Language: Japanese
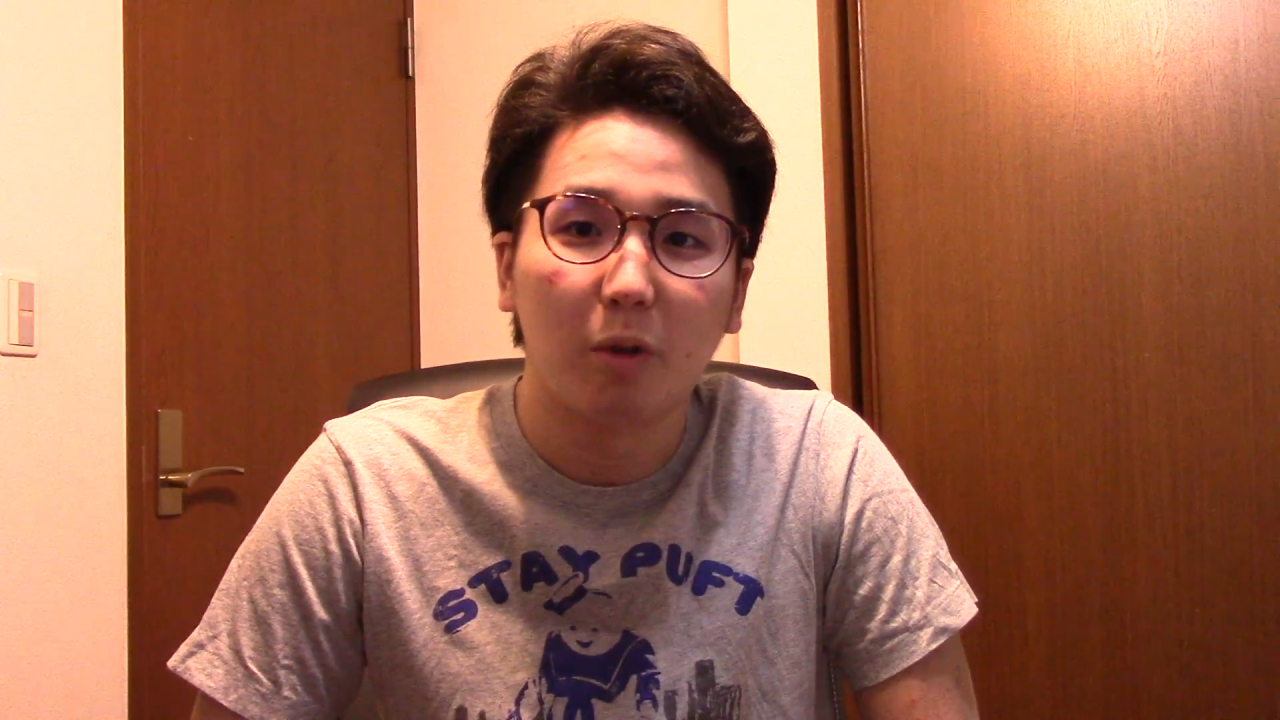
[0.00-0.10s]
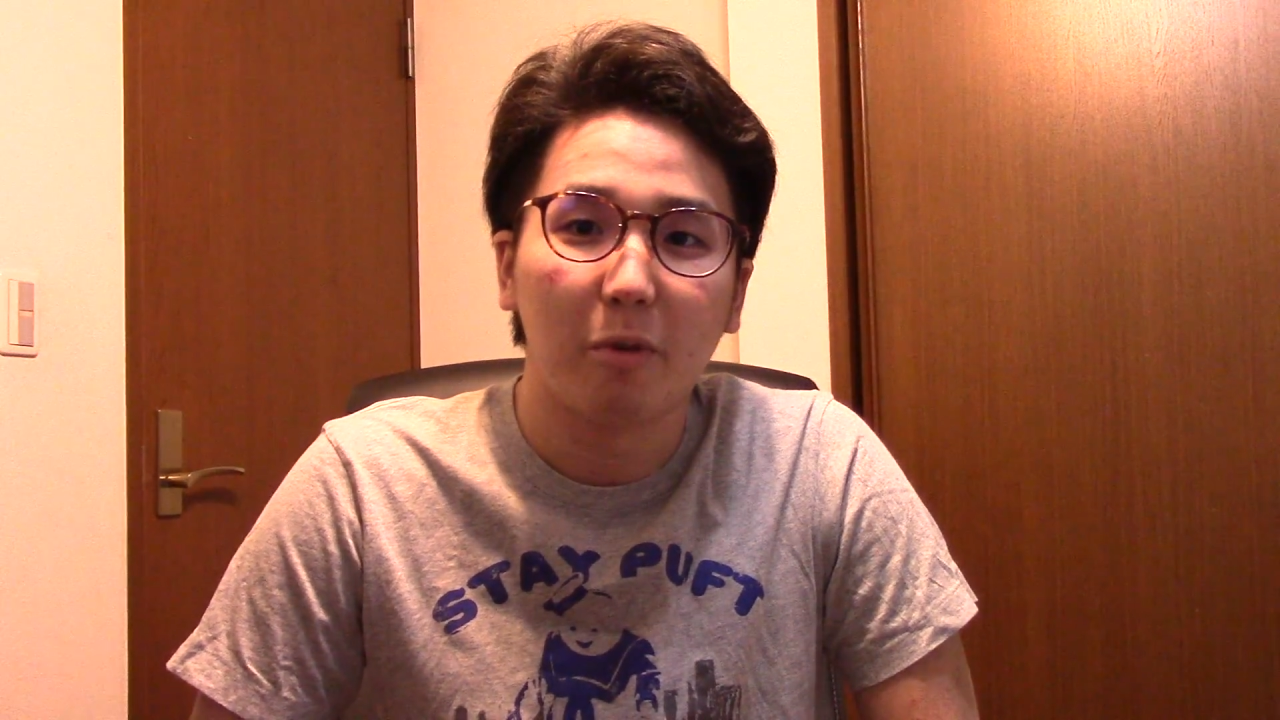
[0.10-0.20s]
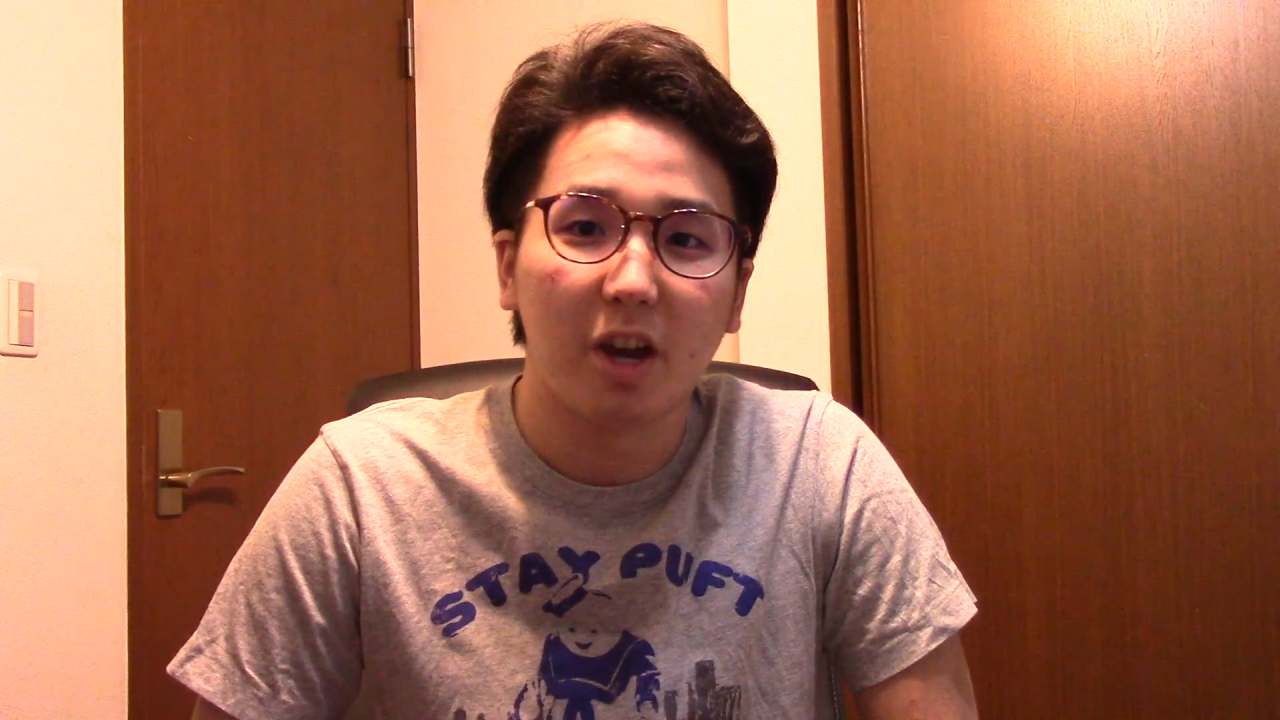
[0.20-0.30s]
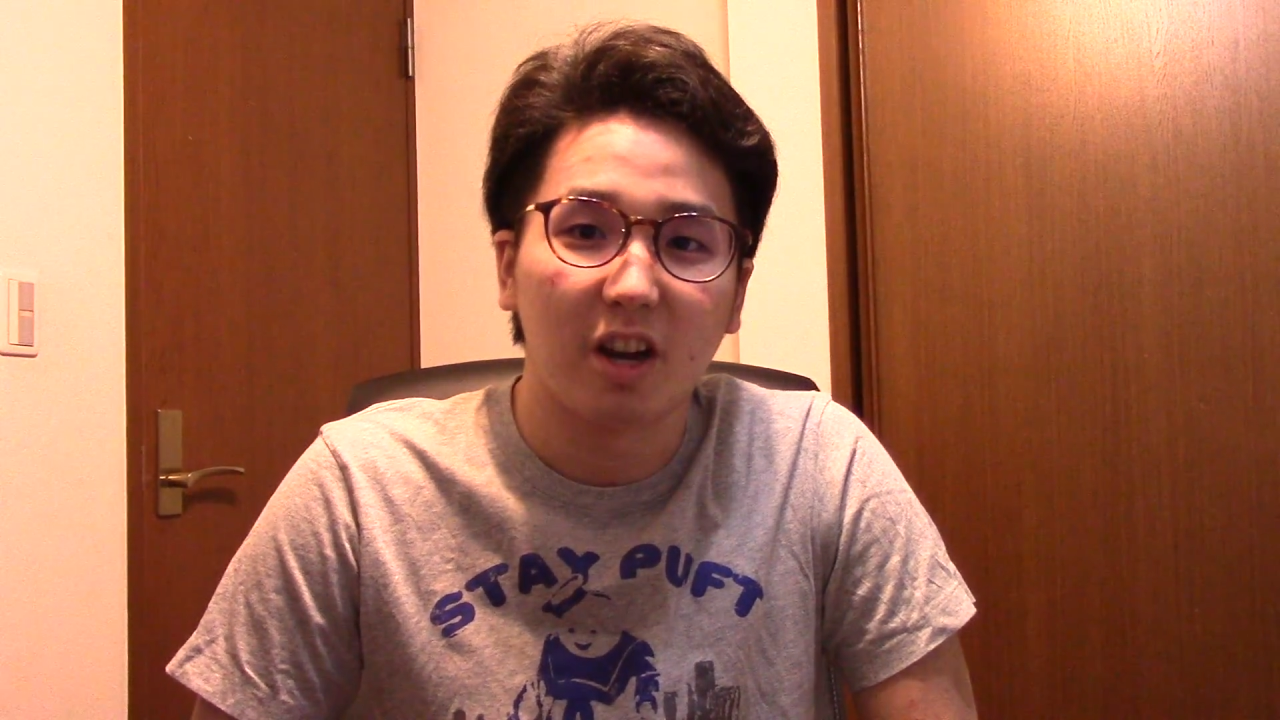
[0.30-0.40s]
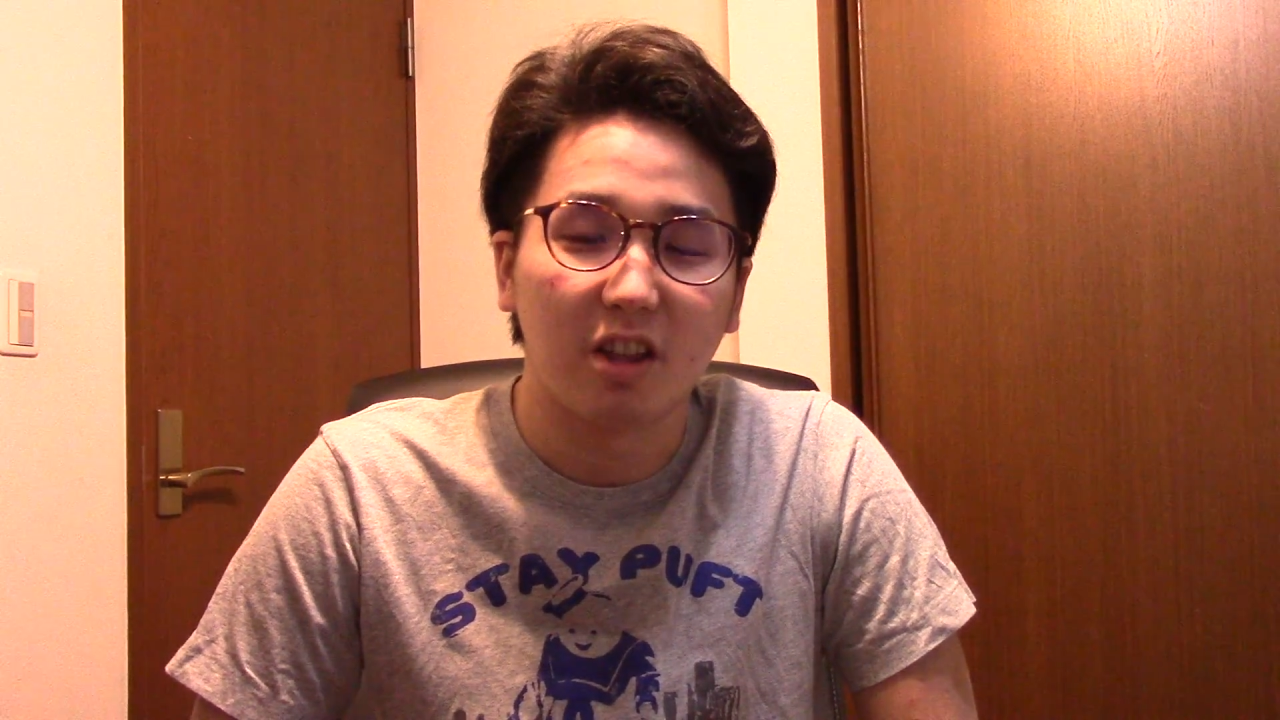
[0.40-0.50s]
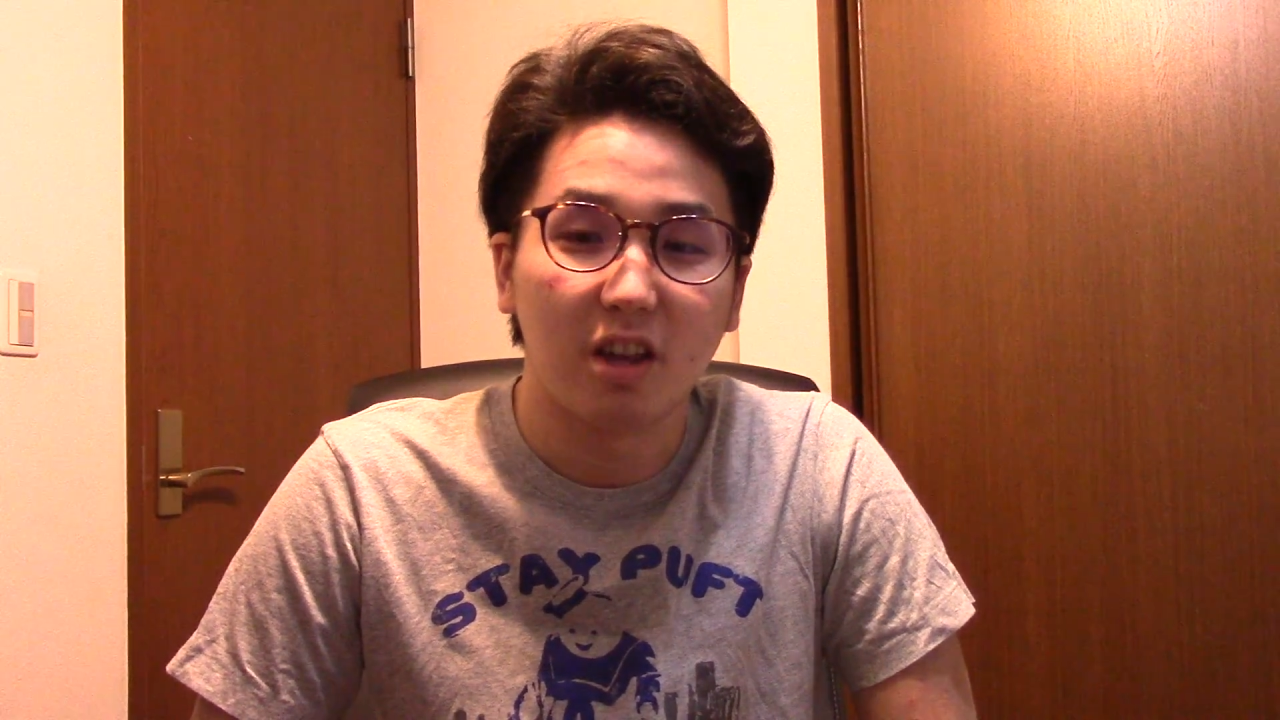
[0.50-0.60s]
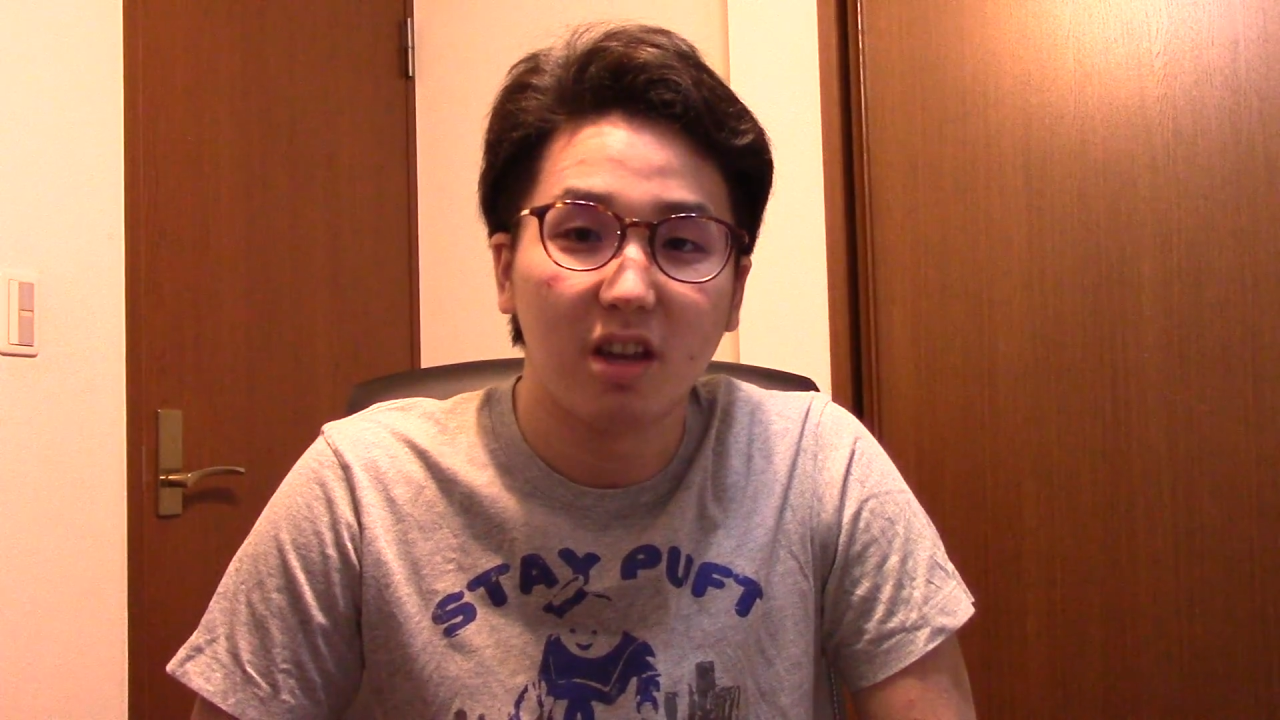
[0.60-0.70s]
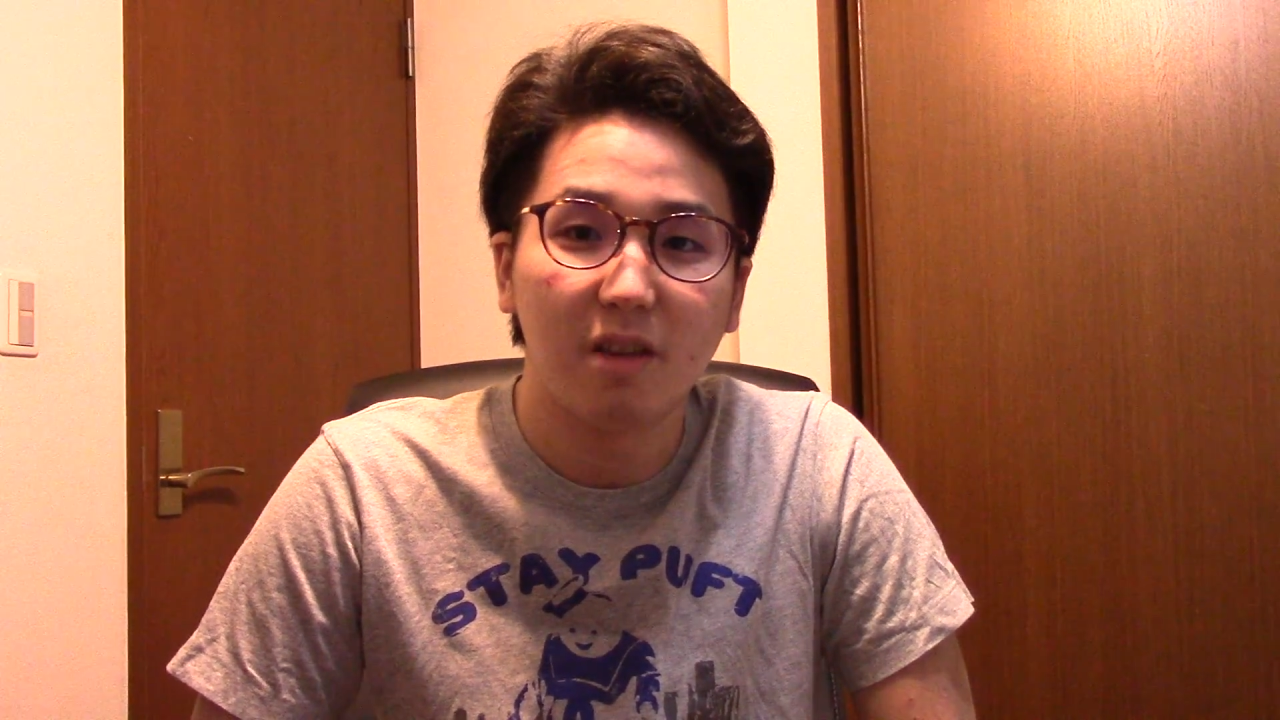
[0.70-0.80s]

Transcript: もいい話、